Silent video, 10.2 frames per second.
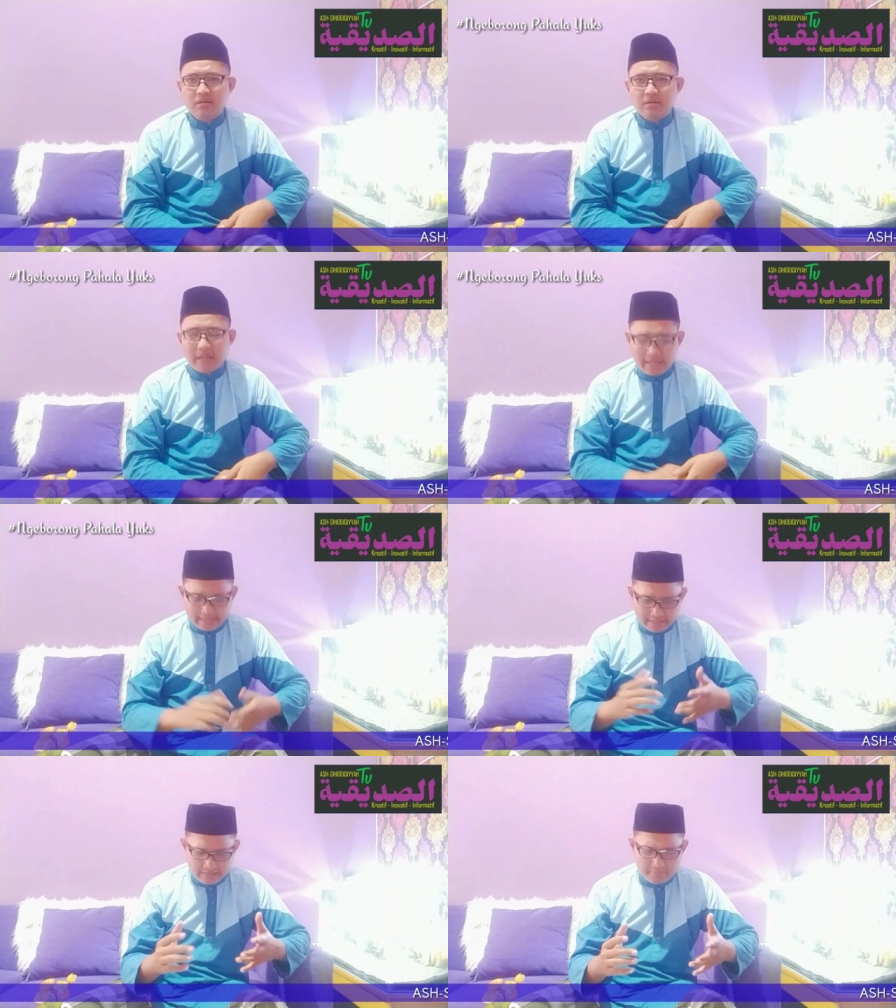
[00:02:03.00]
Nah,
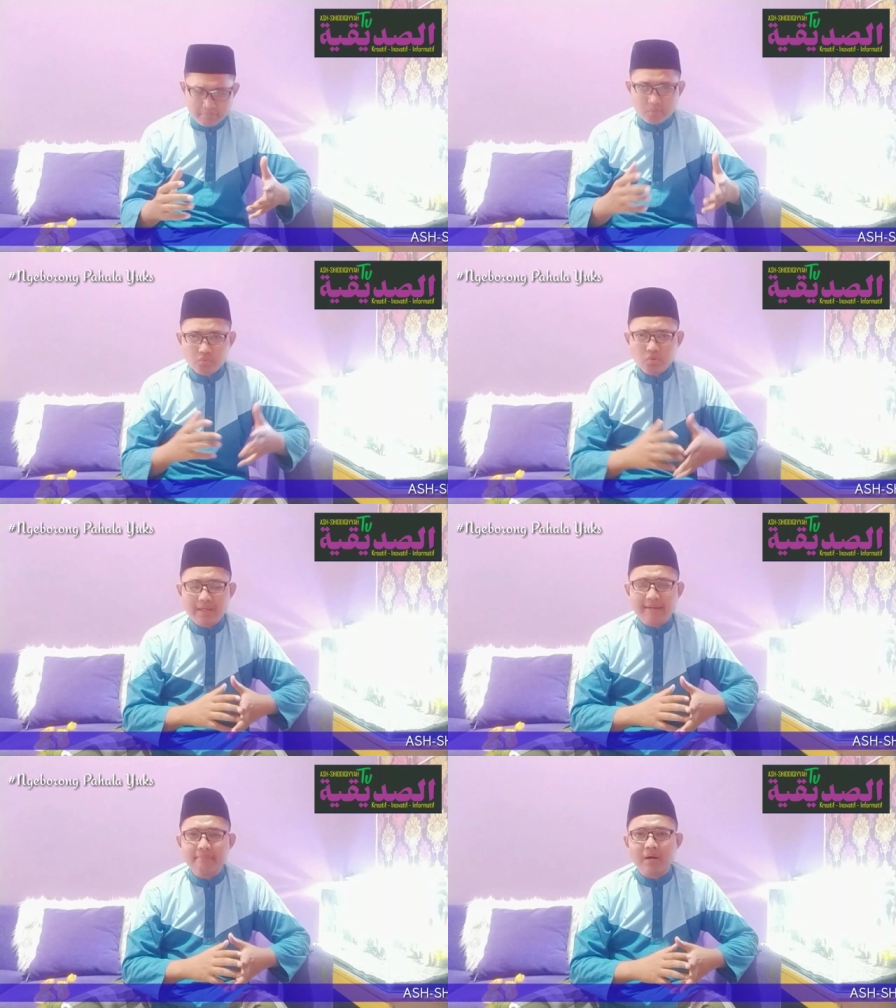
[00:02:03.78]
ini
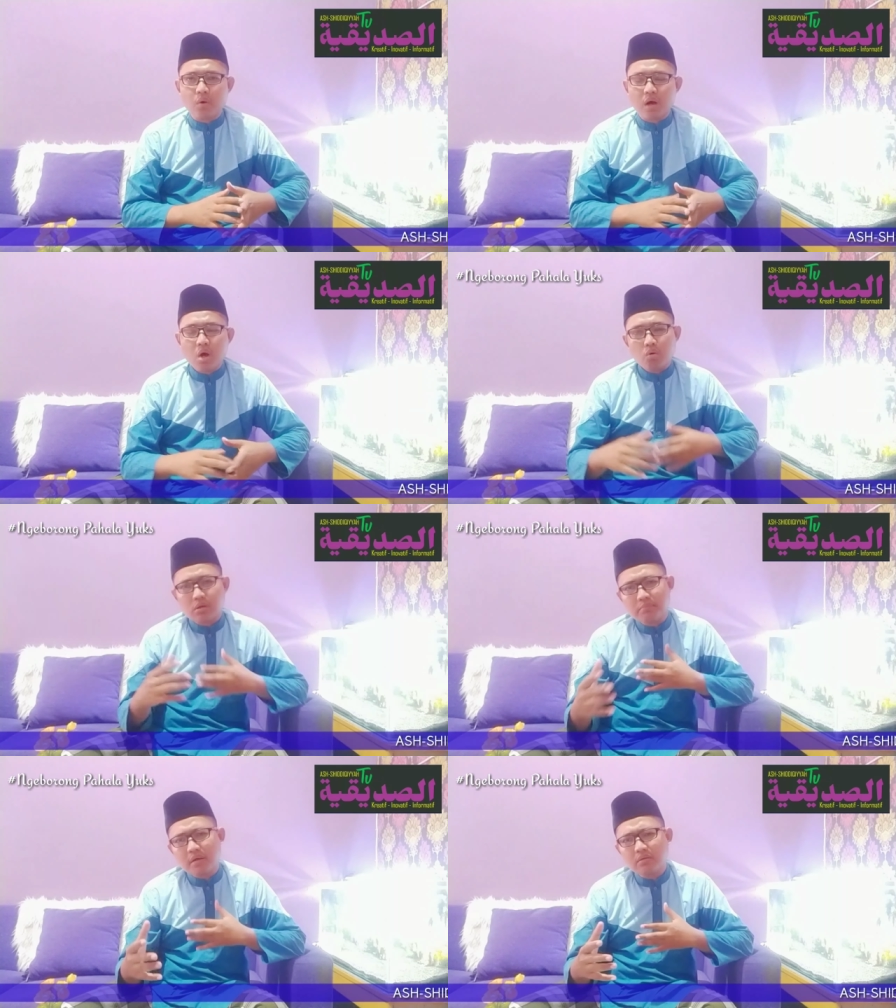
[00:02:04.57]
menunjukkan bahwa
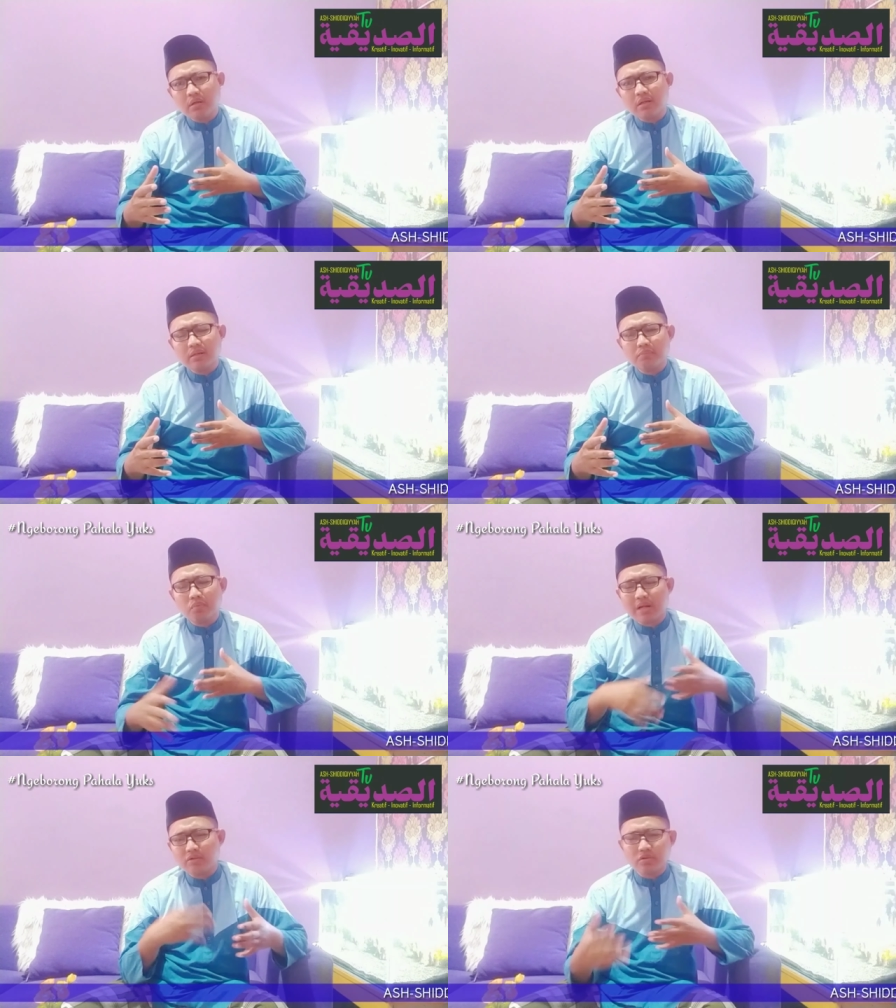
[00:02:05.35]
Ramadan,
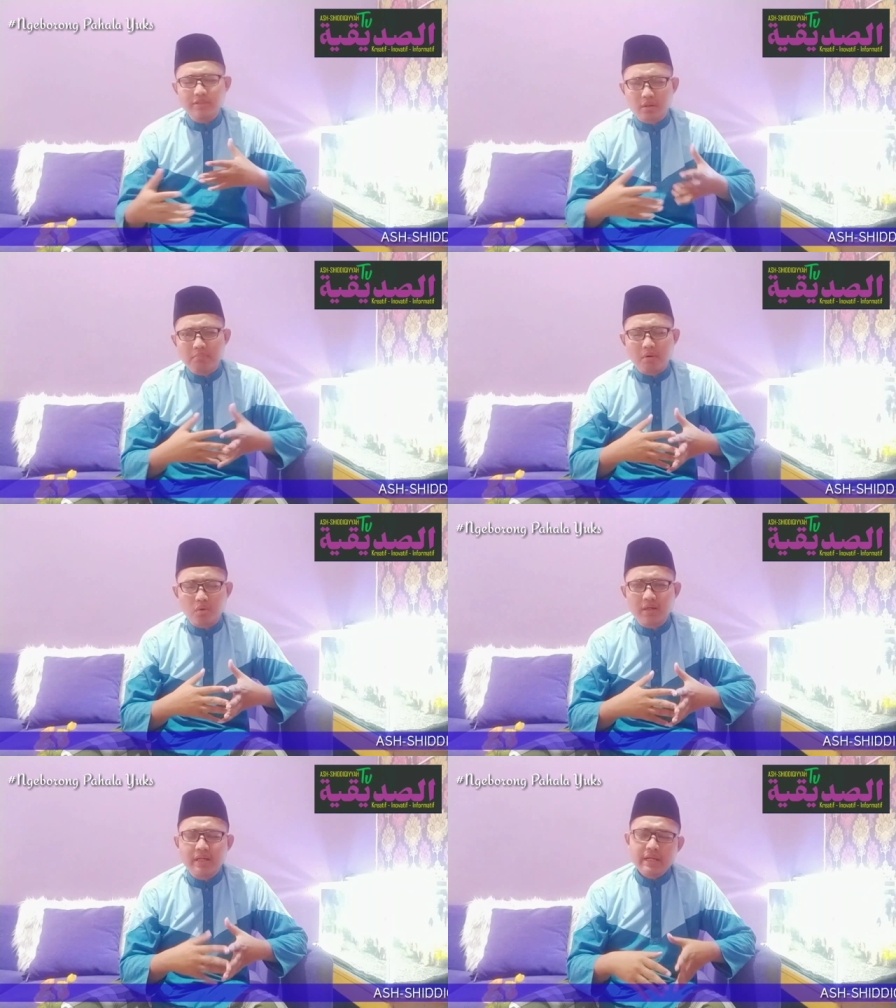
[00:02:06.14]
bulan suci
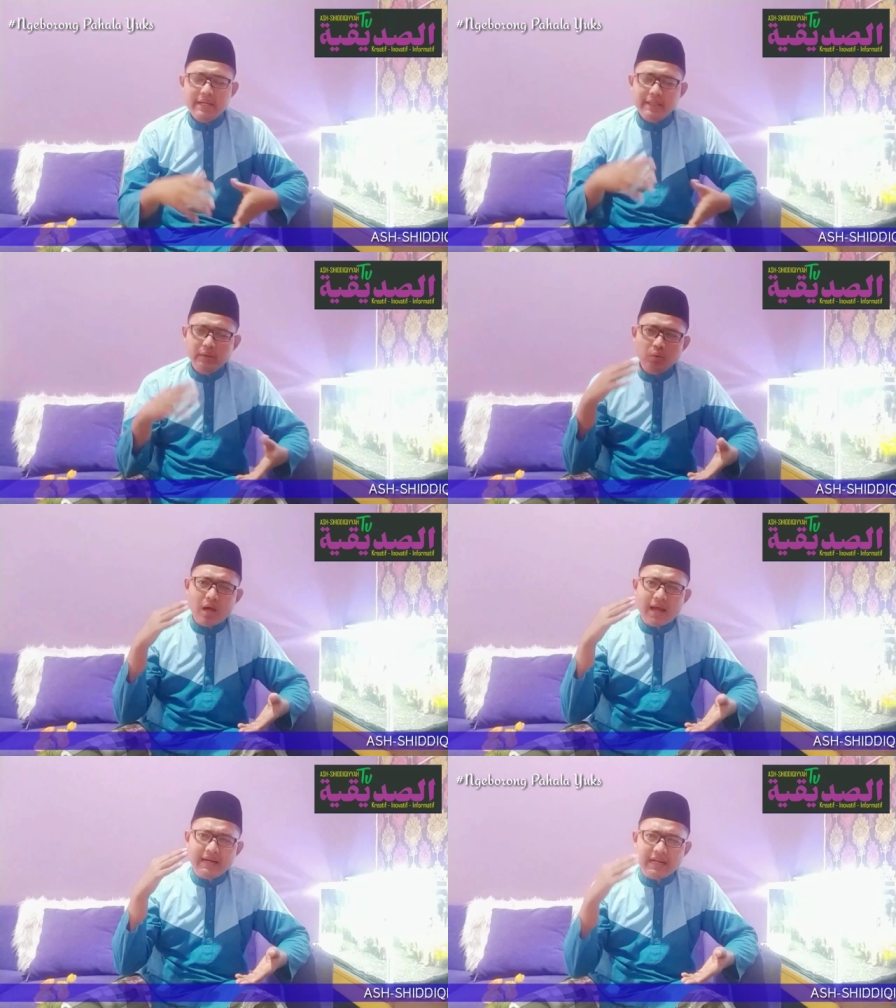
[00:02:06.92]
Ramadan itu
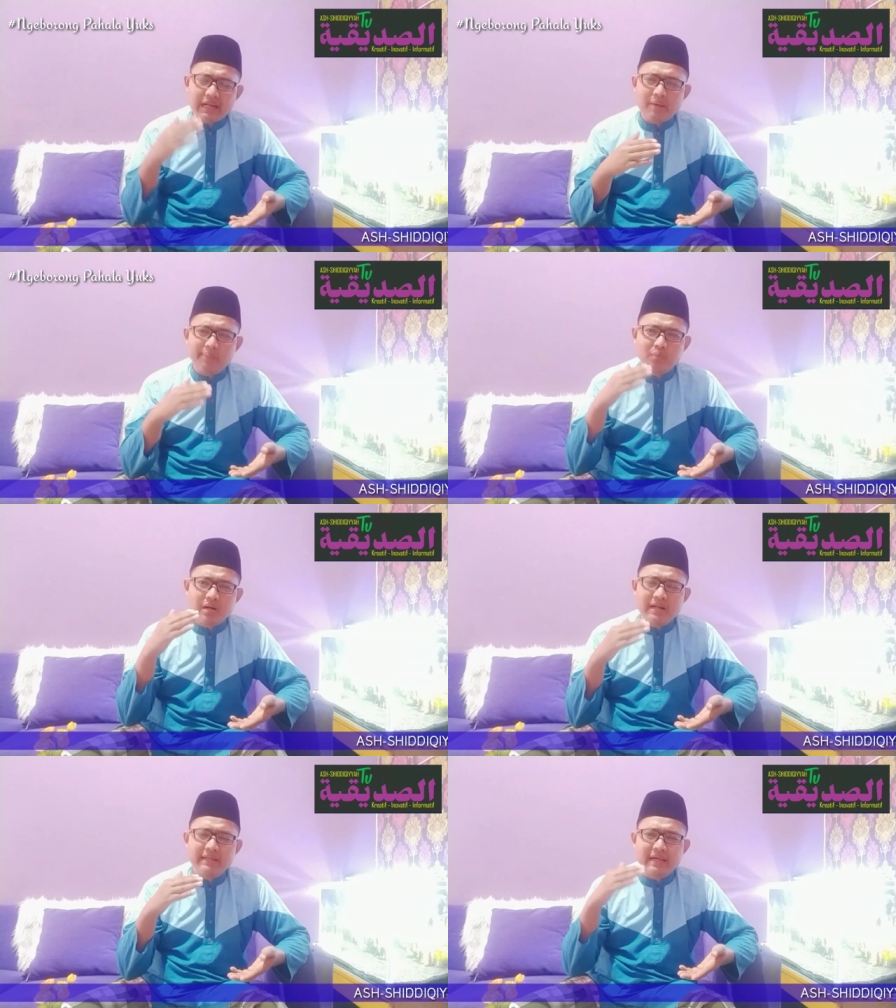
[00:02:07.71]
adalah
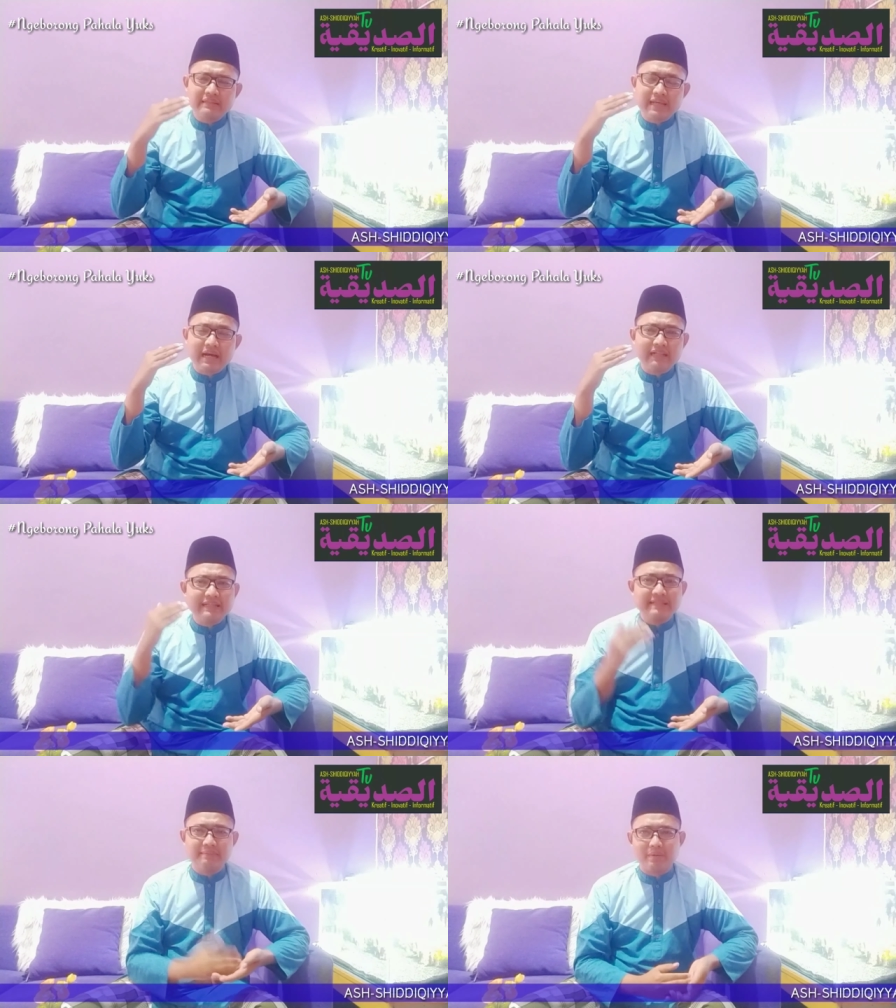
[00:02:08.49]
bulan yang sangat
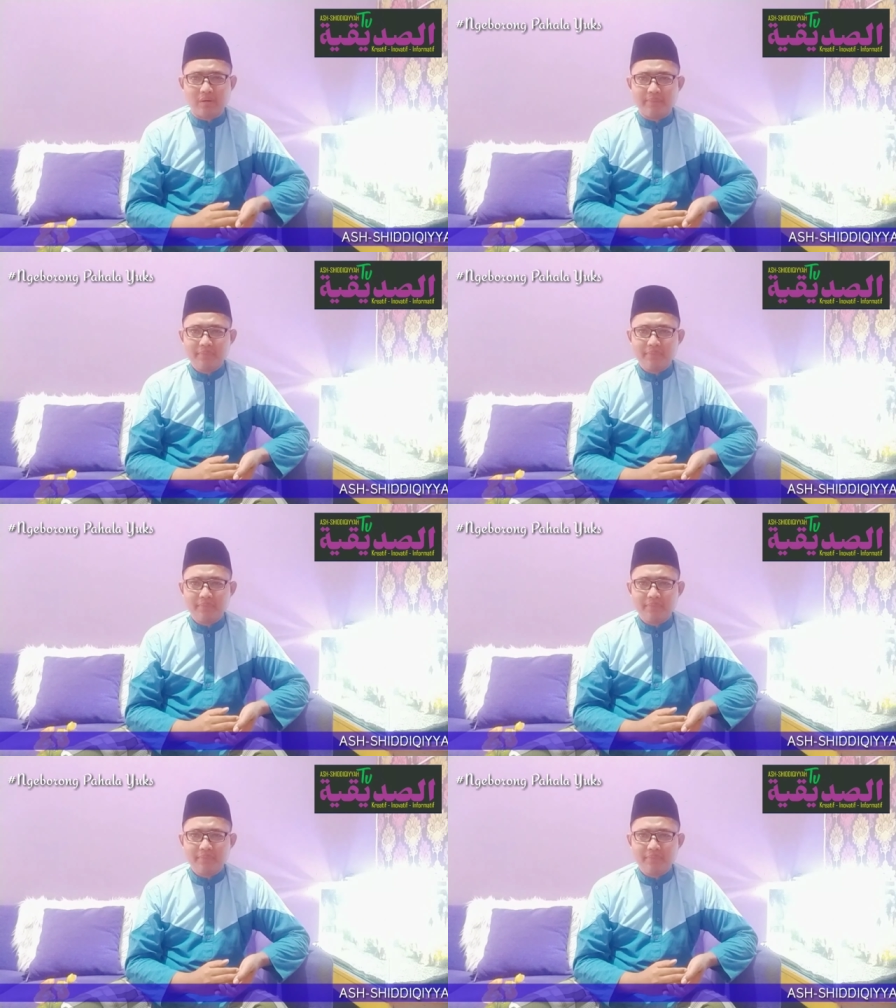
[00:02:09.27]
istimewa.